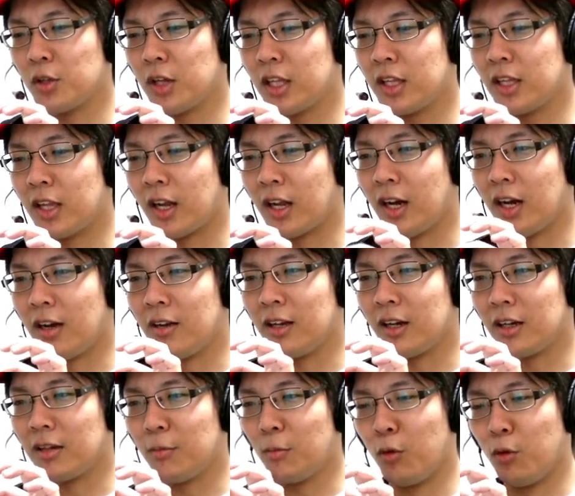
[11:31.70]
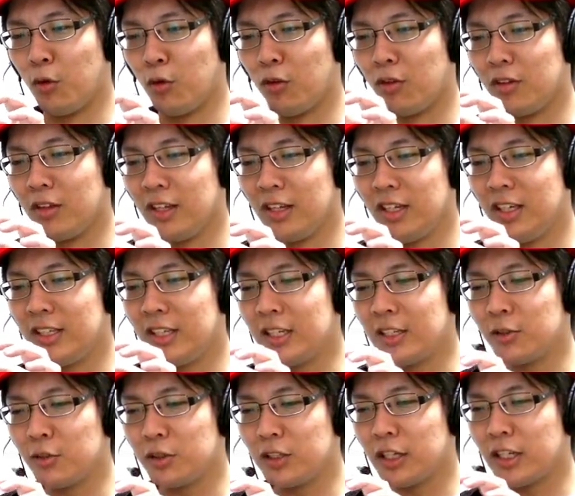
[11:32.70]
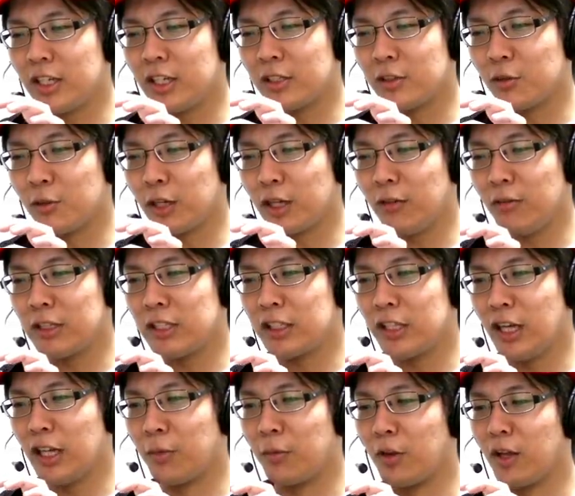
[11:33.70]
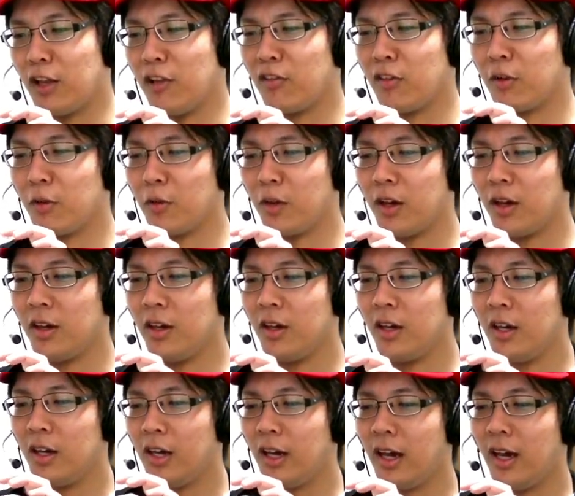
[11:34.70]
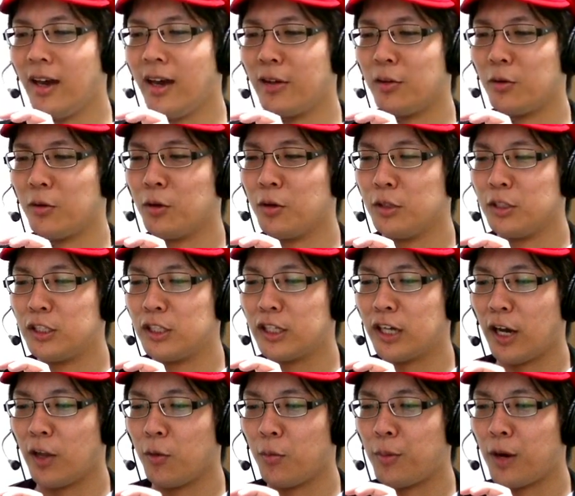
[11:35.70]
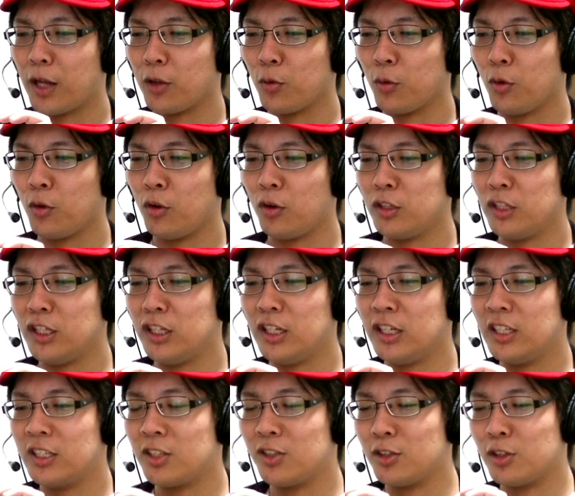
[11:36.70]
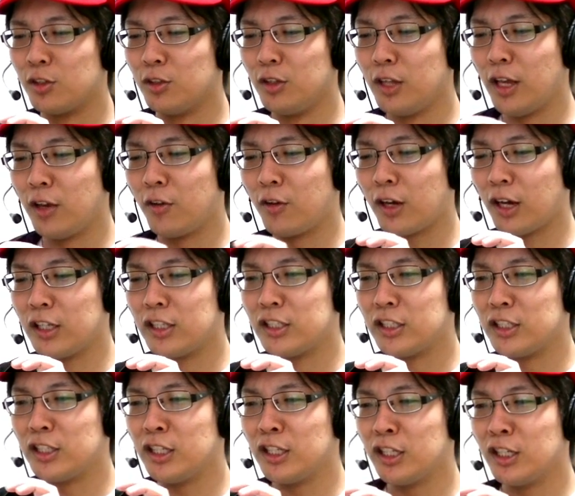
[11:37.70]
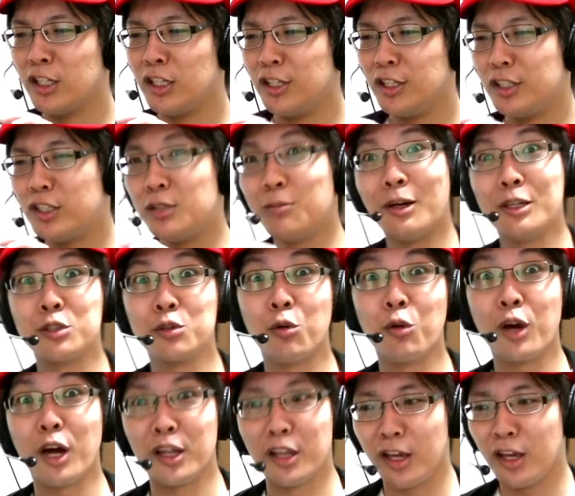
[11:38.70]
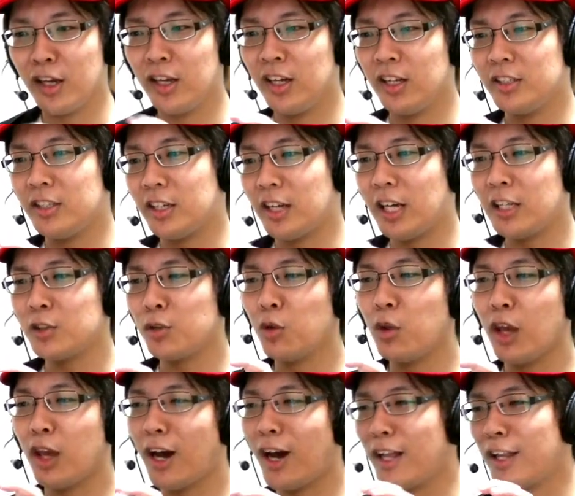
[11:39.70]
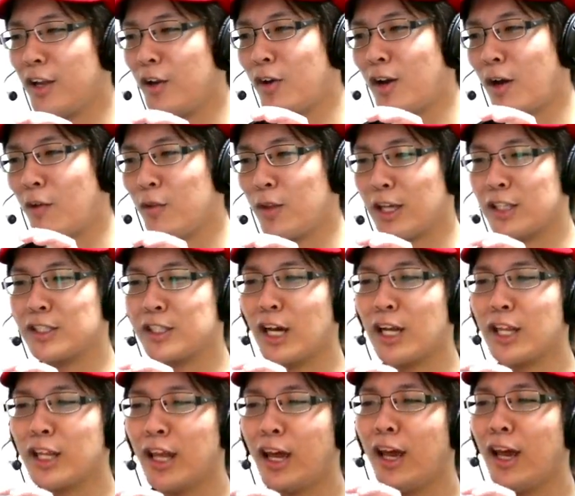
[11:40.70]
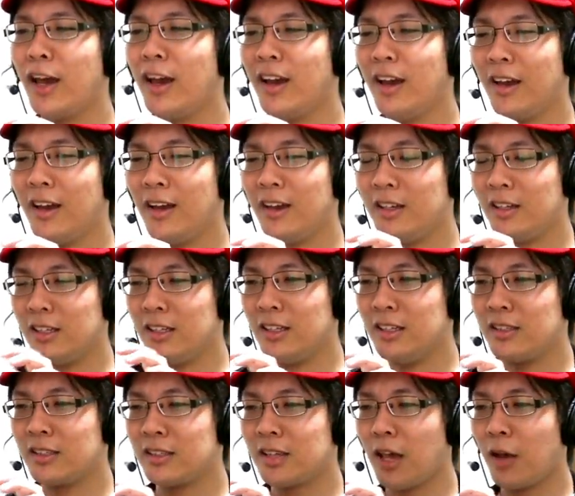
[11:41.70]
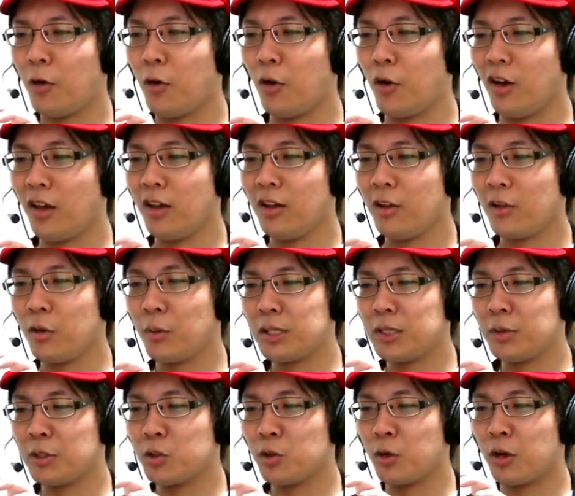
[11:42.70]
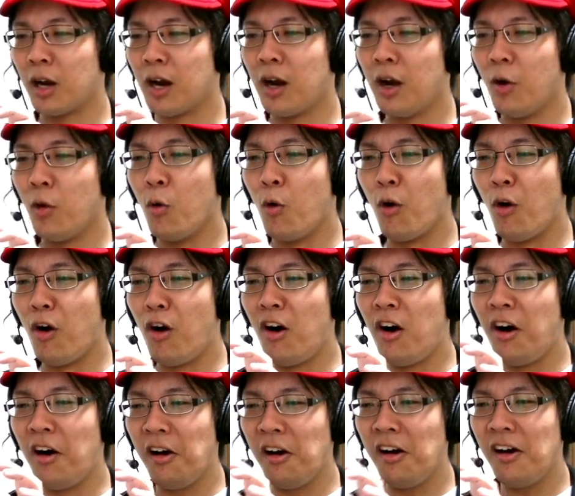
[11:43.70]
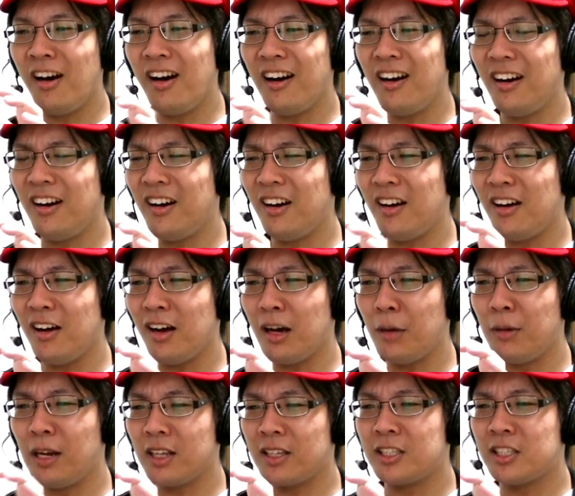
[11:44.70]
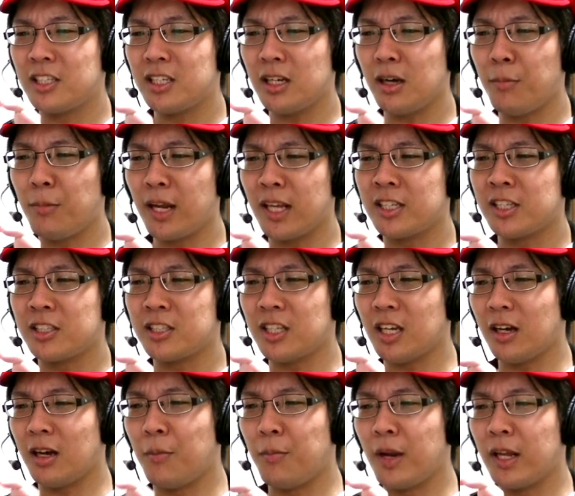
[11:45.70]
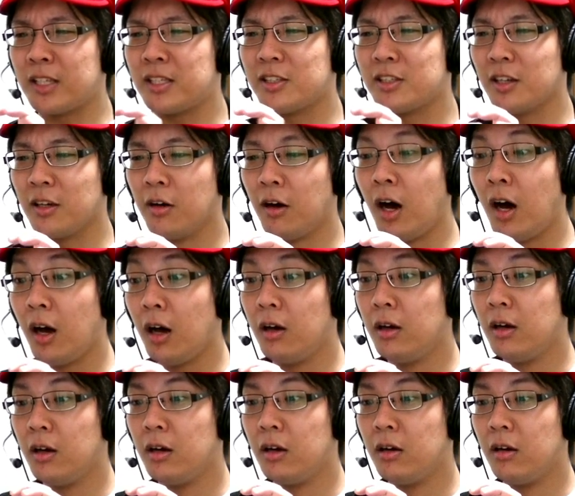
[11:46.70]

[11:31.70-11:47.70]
育ったら、なんかもう、いけそうっちゃいけそうな気はしないでもないですよね。えっ、ー、と、次回のパートに進んでいく感じにしましょうかね。じゃあラストにハネルカウンター使って、最後、飛ばしましょうか。うおー頑張れ、菊池頑張れ、菊池頑張れ、菊池あ